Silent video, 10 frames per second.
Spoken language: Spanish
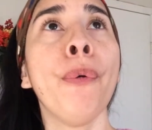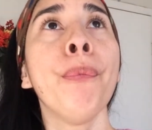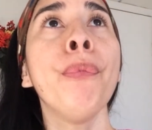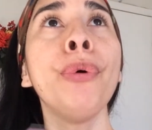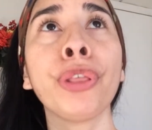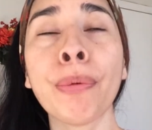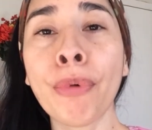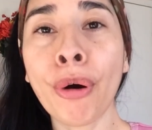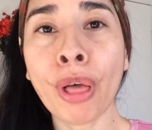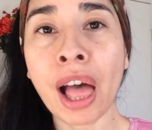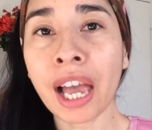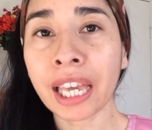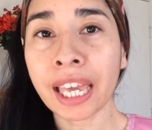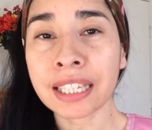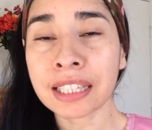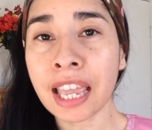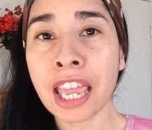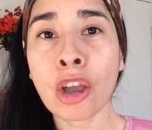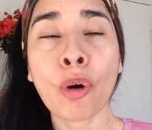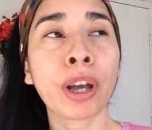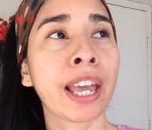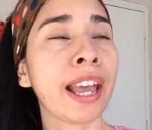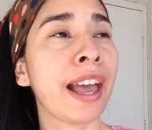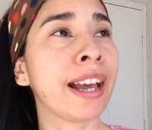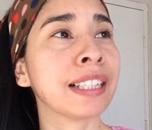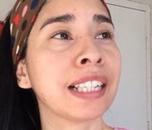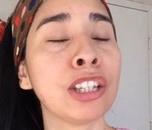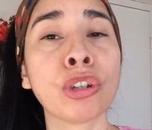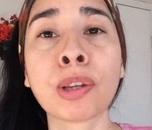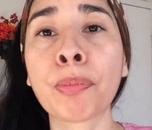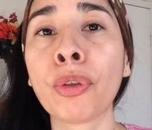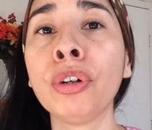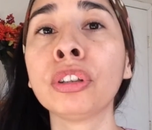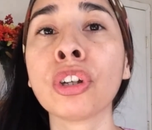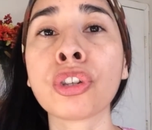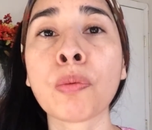muy de moda que esté o que haya salido ese producto.